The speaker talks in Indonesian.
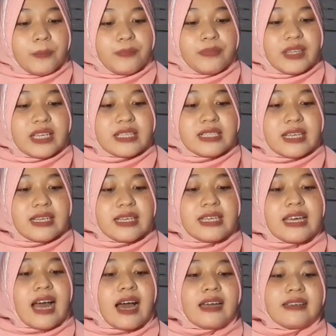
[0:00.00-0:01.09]
Di
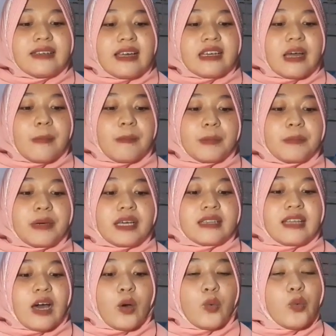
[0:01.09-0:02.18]
sini Anda dapat
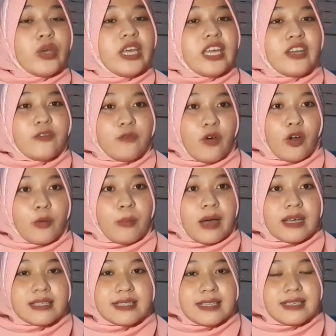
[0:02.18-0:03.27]
mengetahui
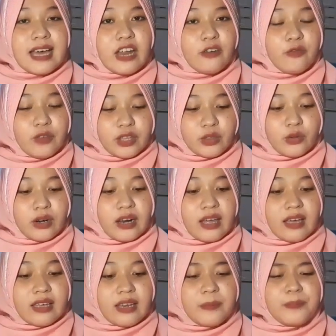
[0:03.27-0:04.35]
informasi dan fitur
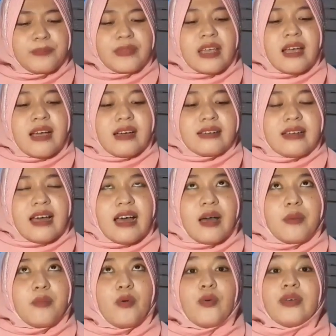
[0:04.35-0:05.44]
lain.
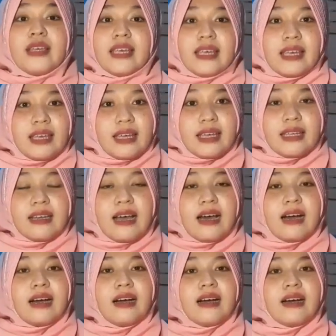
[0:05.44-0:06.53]
Nah, mungkin
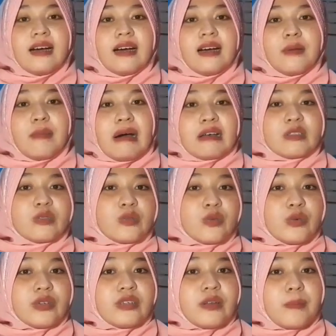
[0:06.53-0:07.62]
uh,
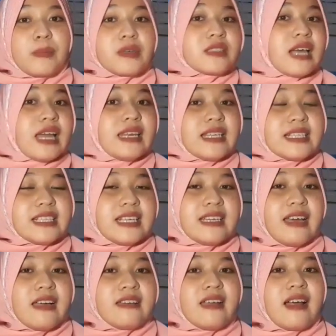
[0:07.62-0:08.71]
maksud pesan di
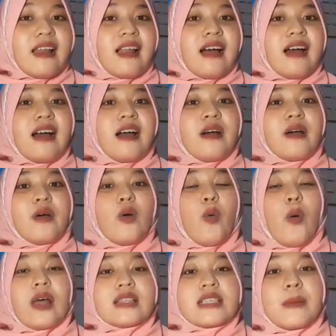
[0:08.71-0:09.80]
sini adalah
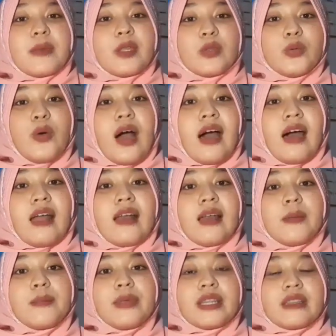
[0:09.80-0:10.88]
WhatsApp itu
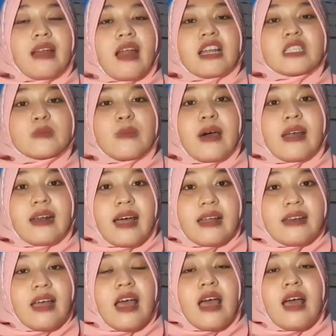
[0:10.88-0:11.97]
akan lebih transparan.